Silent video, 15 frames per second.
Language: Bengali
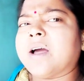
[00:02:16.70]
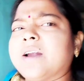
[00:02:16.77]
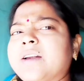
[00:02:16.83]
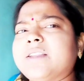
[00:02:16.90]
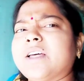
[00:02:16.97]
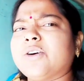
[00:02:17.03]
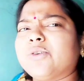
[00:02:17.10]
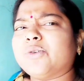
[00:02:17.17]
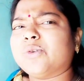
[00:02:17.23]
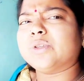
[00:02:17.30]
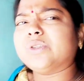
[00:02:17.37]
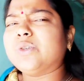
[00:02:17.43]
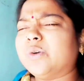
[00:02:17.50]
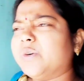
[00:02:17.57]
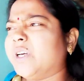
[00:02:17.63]
আর দেখো
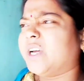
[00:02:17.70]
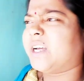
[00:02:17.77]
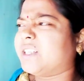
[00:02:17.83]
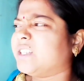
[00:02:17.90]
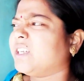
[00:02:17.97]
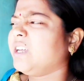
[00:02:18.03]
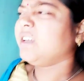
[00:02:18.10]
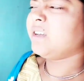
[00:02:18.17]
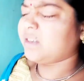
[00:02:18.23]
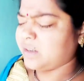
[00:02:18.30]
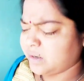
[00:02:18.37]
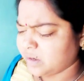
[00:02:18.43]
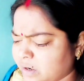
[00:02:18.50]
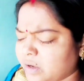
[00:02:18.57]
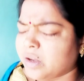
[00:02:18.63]
রৌদ্র উঠে গেছে
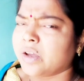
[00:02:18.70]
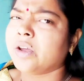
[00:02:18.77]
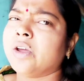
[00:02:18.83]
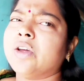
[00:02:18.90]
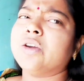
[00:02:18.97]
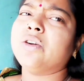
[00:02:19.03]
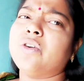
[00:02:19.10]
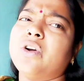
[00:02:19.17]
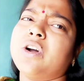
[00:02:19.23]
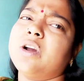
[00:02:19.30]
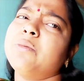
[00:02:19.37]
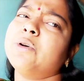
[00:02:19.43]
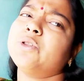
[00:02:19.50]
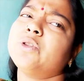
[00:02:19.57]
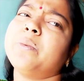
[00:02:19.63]
নটা
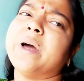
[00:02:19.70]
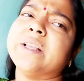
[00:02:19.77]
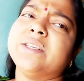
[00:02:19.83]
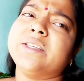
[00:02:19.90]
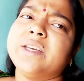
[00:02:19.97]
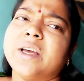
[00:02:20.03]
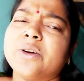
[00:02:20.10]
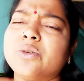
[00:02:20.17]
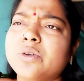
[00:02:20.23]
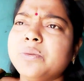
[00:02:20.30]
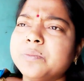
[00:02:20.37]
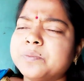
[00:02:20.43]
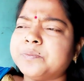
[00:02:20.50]
মতো বাজছে এখন